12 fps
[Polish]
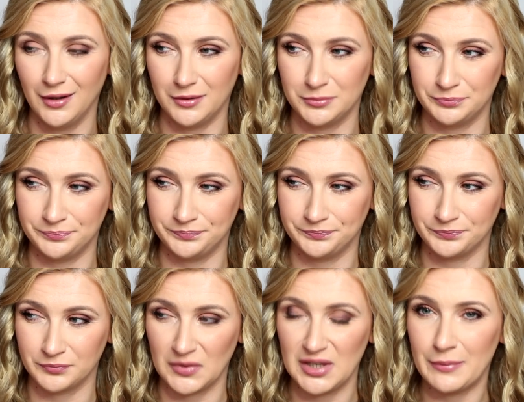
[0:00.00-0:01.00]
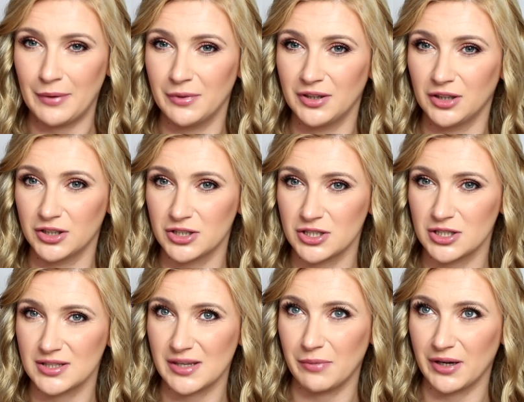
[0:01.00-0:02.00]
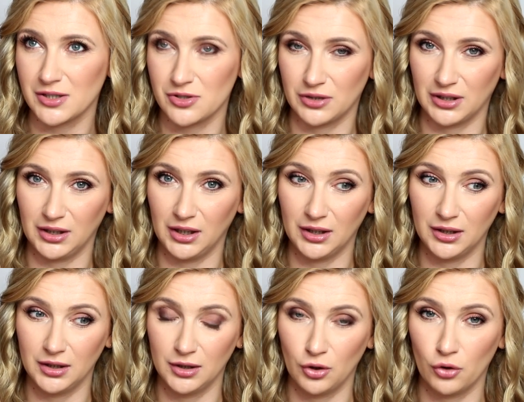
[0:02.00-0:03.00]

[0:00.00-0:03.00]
Mm, nie mamy też za bardzo takiej